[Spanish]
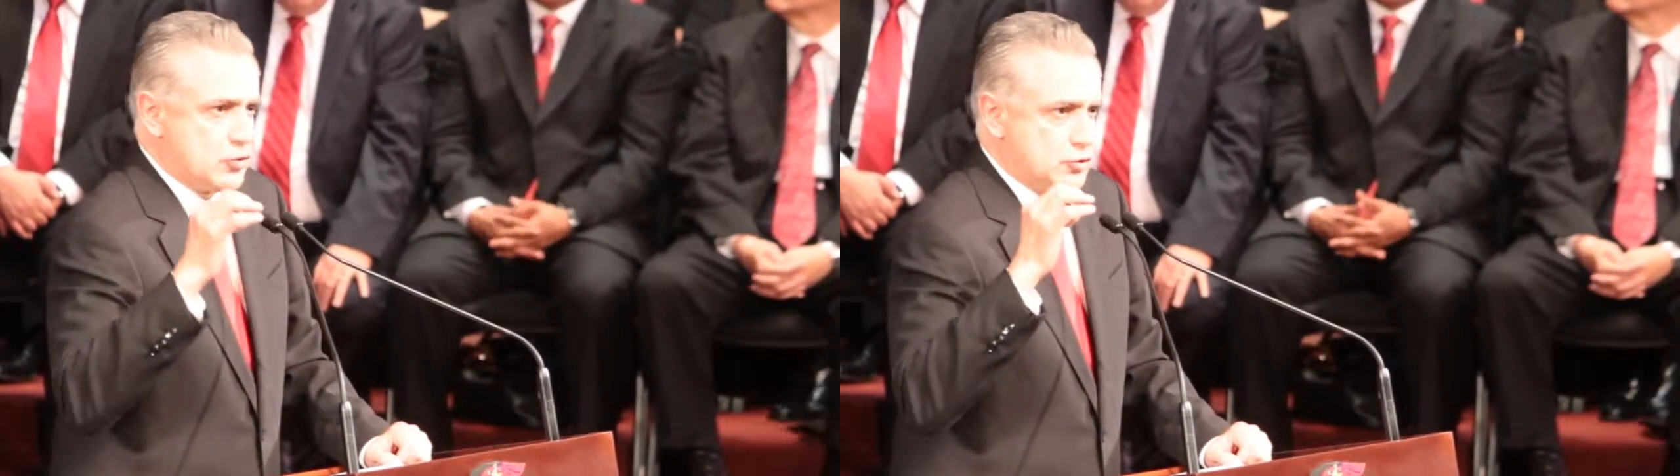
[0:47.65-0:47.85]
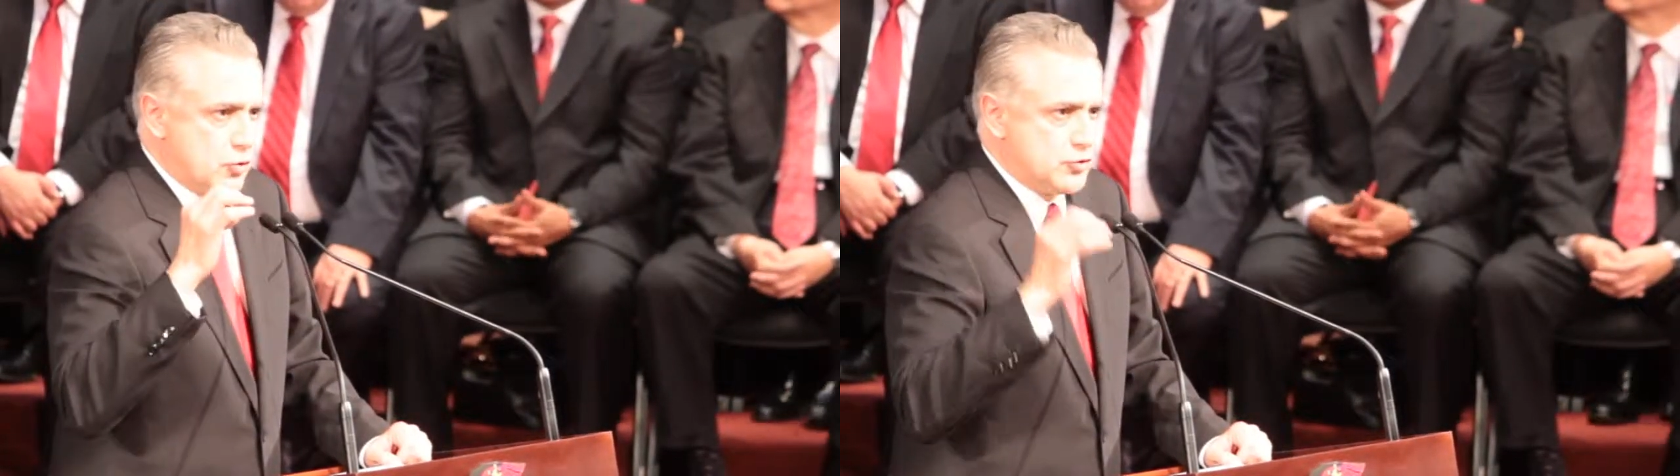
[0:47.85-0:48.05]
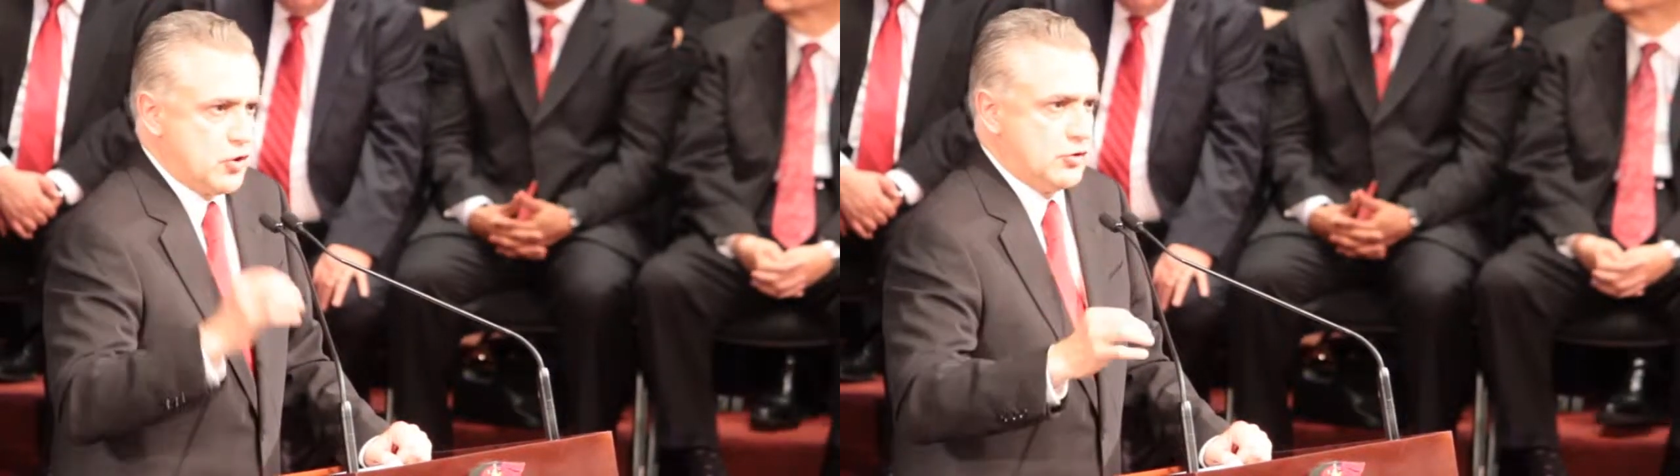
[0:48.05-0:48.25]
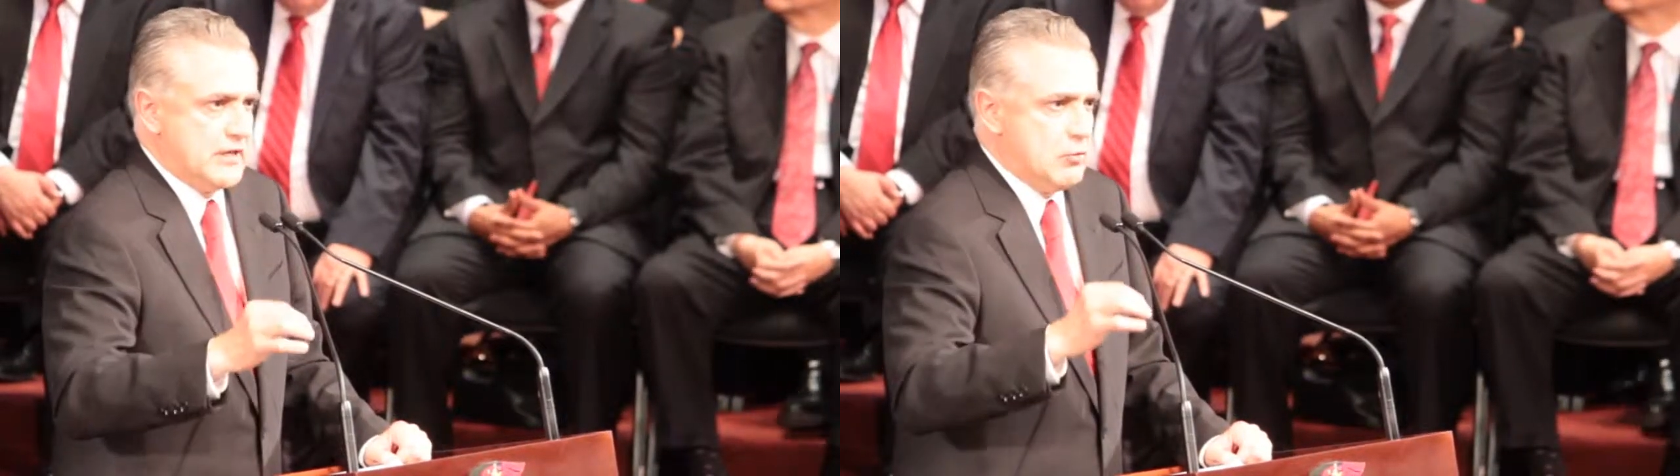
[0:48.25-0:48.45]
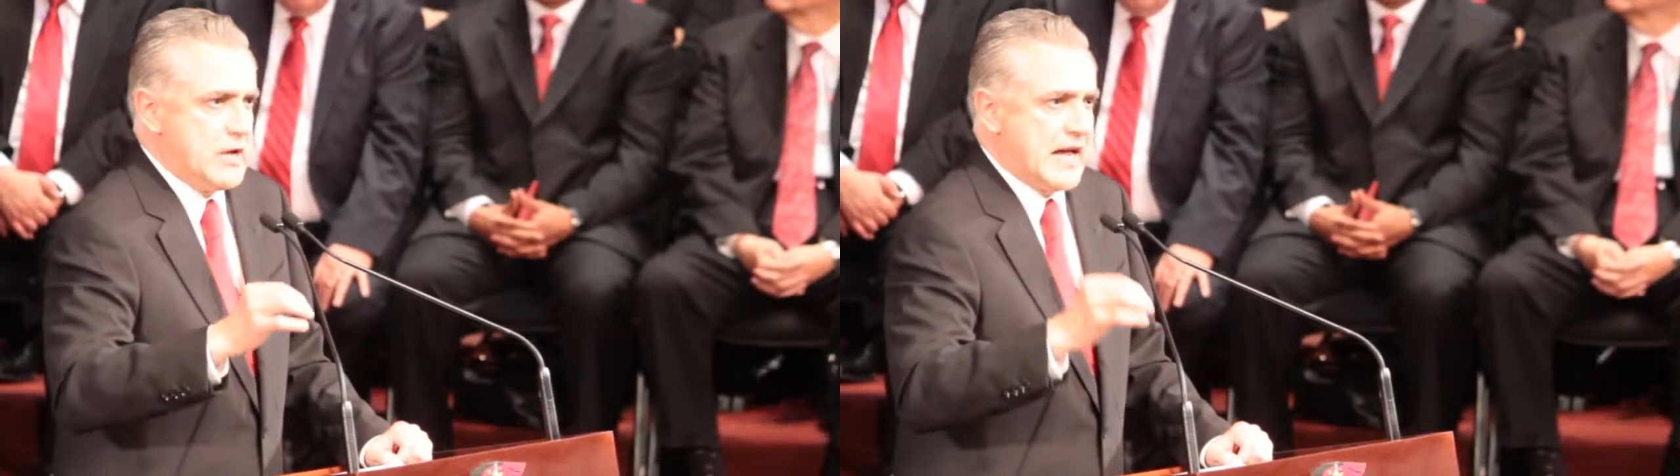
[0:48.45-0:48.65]
construcción
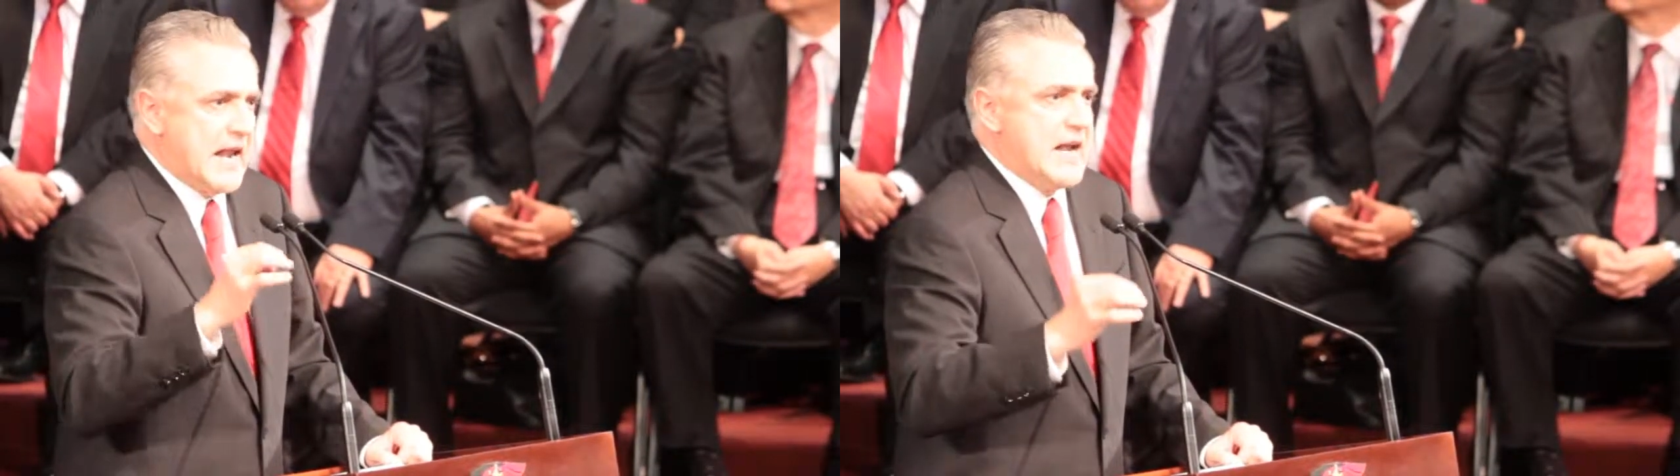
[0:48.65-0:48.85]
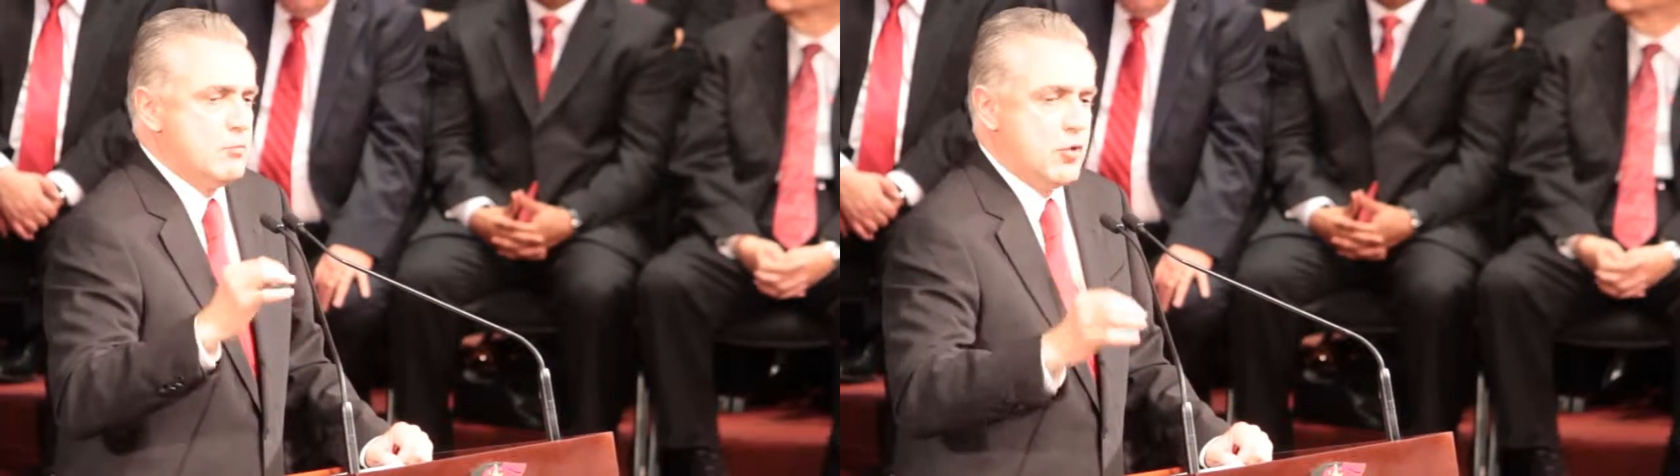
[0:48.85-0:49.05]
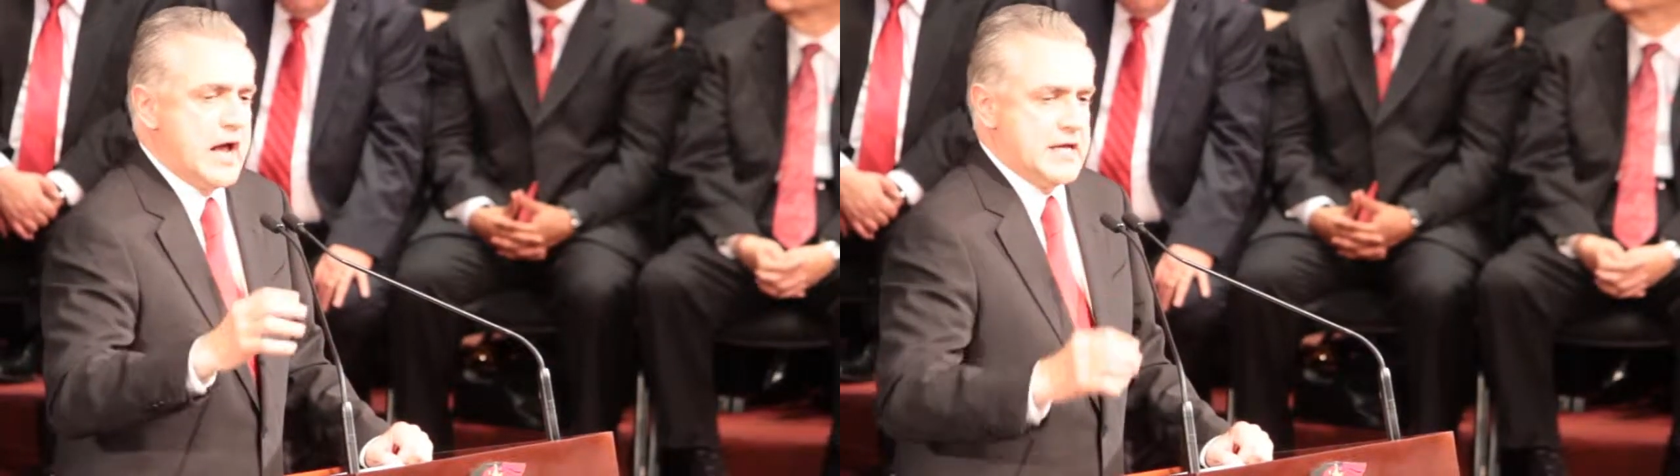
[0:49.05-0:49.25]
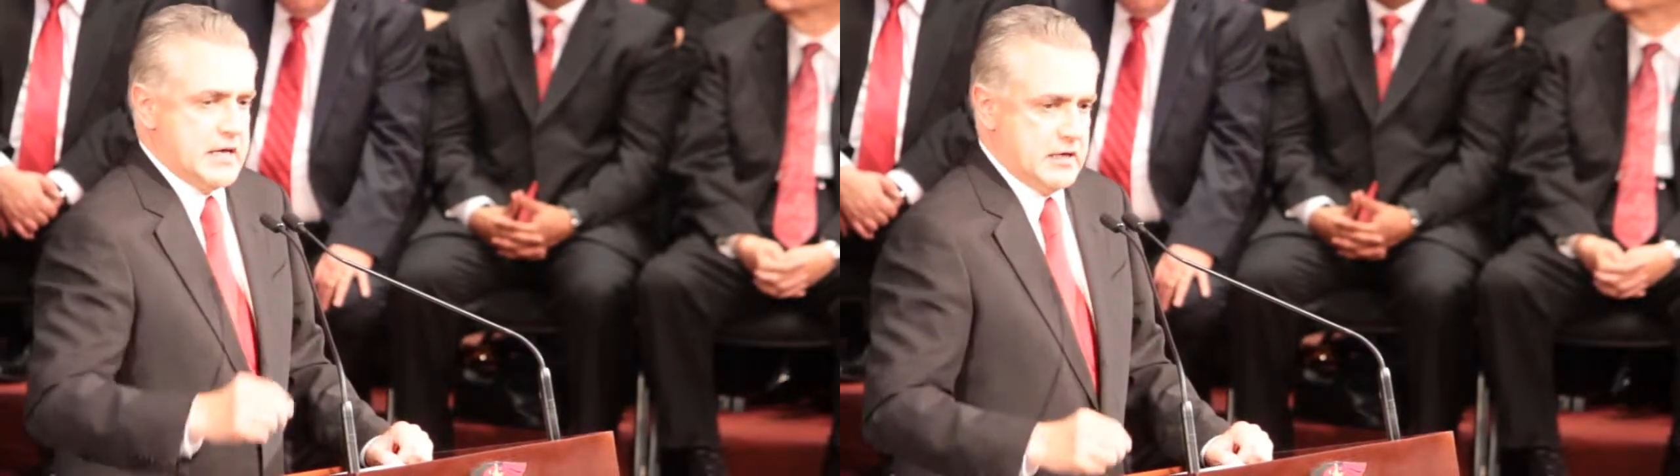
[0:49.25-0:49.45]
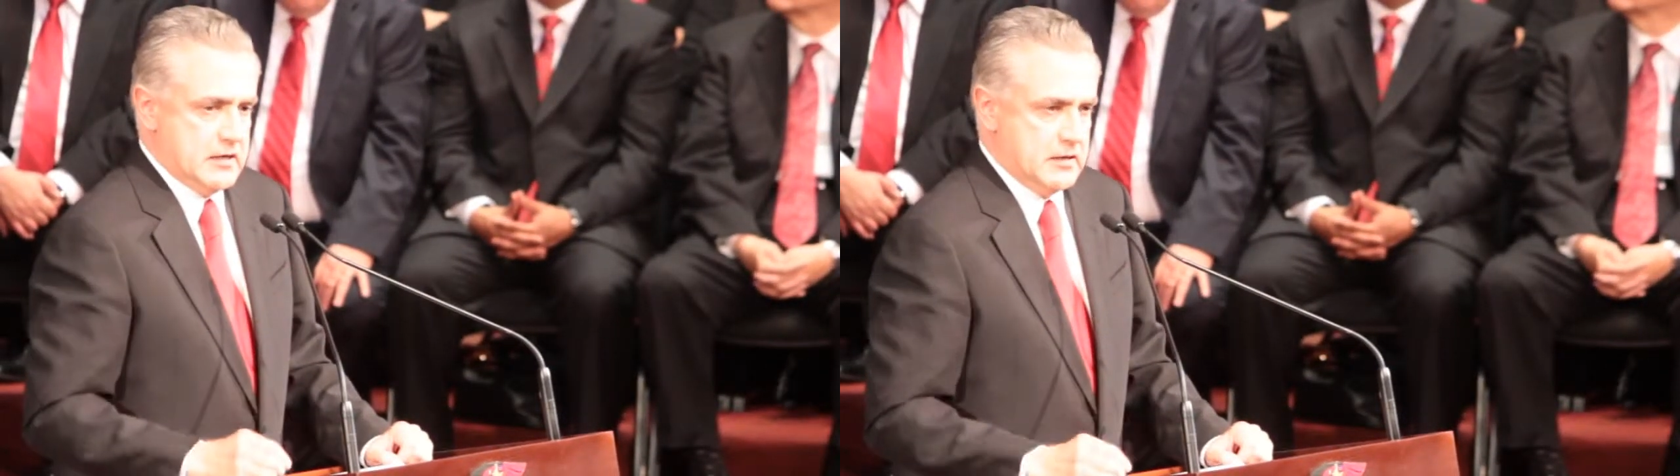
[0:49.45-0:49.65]
de una gran
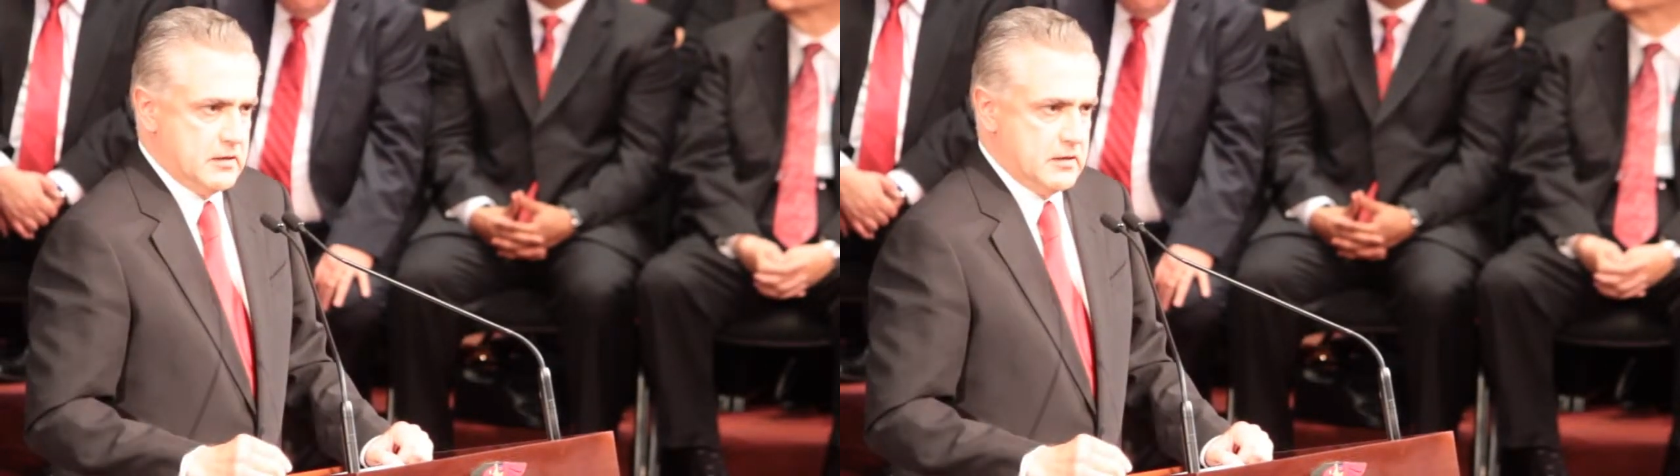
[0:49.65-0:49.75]
muralla